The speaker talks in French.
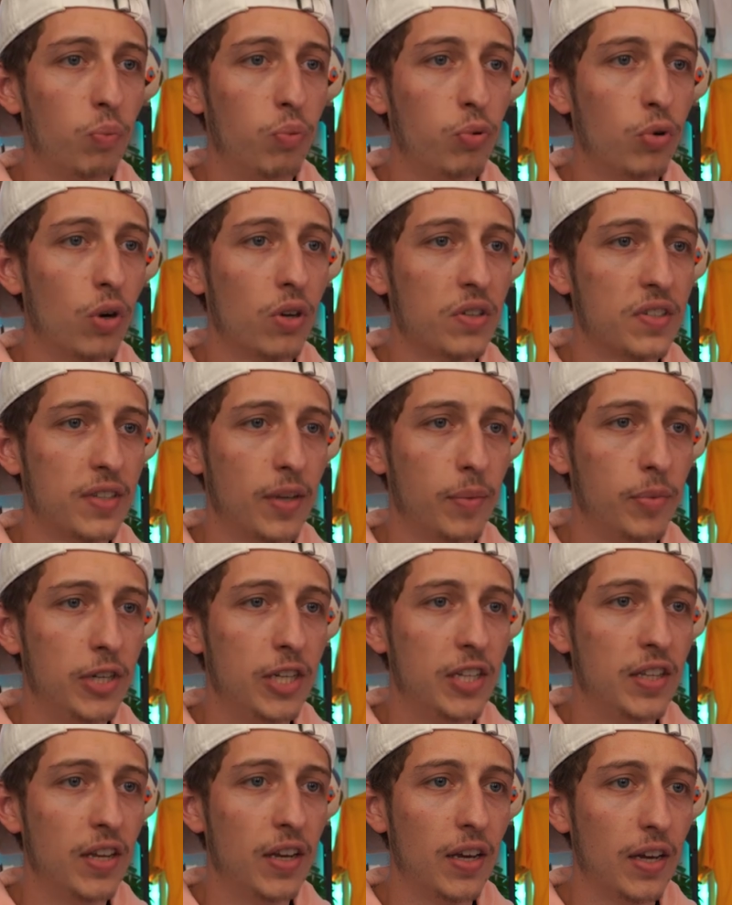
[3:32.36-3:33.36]
une plus grande
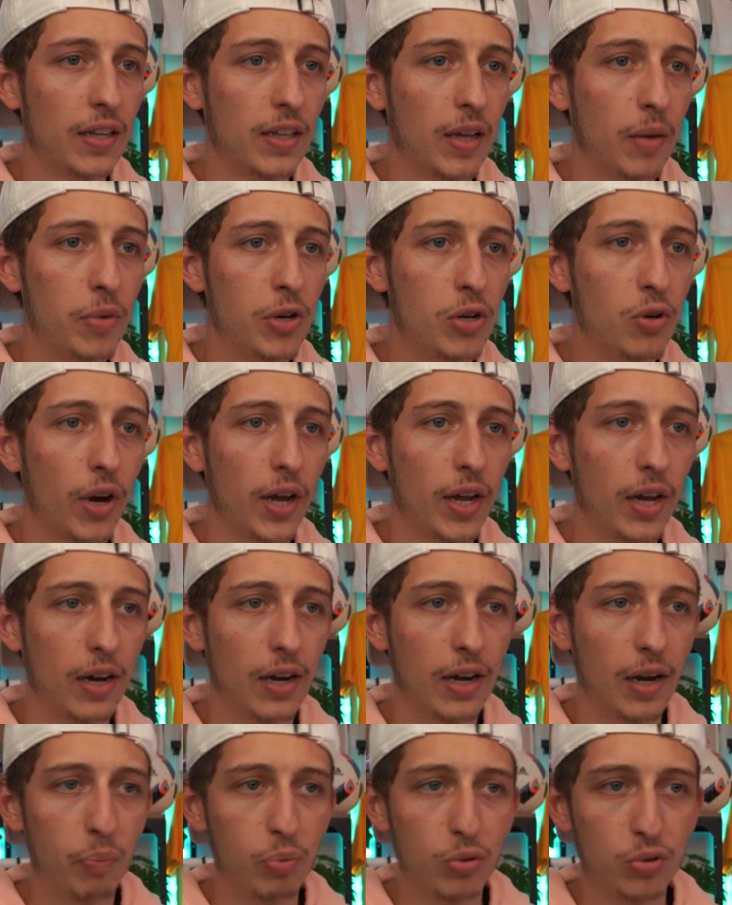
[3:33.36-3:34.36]
stabilité et d'améliorer
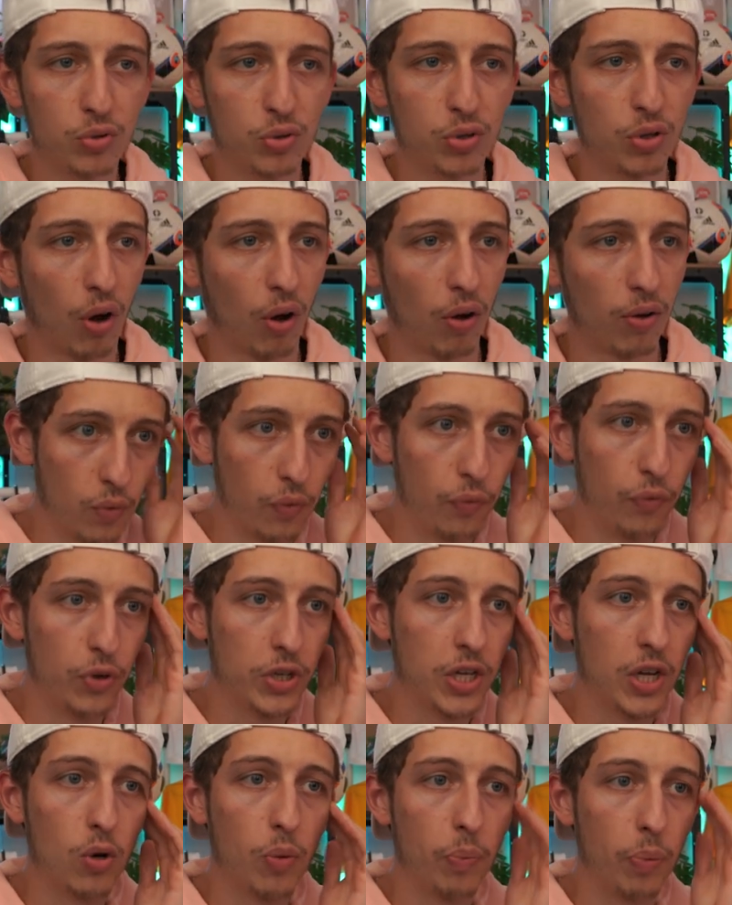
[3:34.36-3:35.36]
la posture.
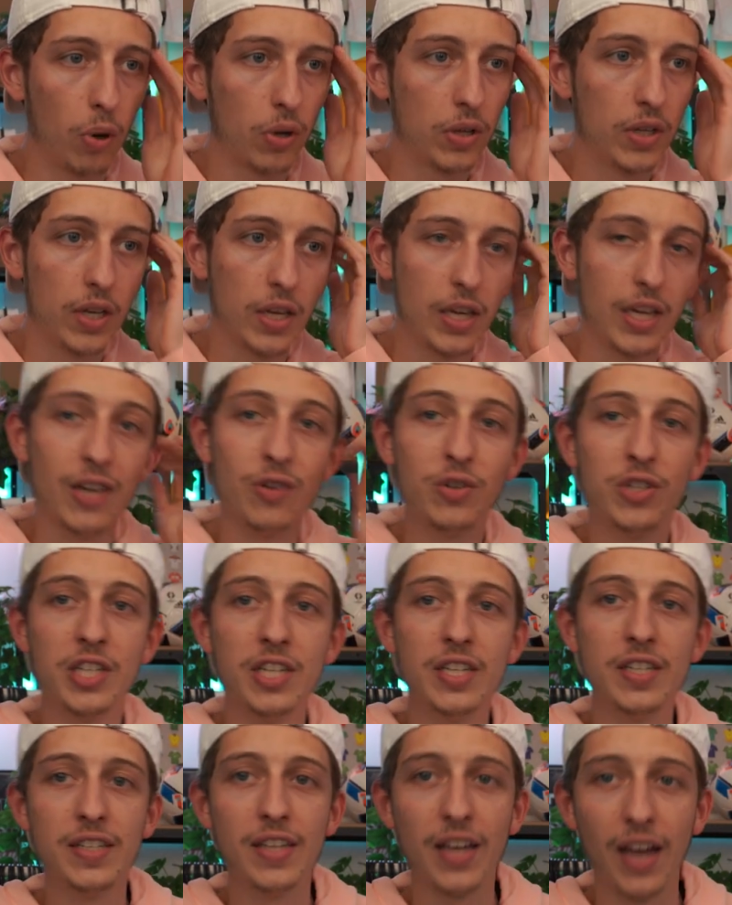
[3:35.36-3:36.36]
Veuillez le porter et
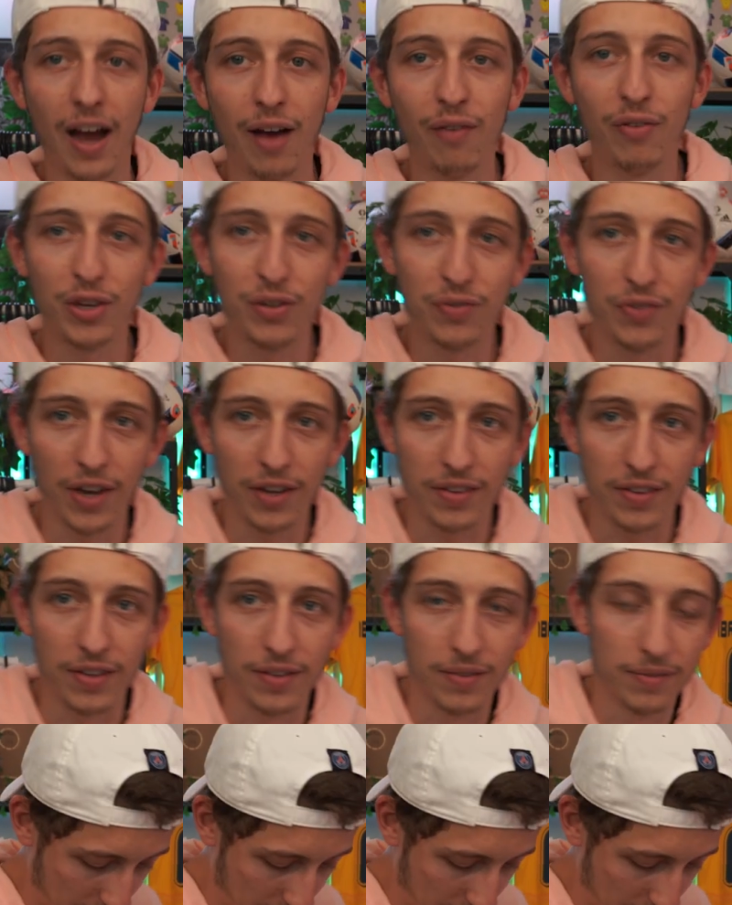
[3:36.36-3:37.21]
utiliser avec fierté.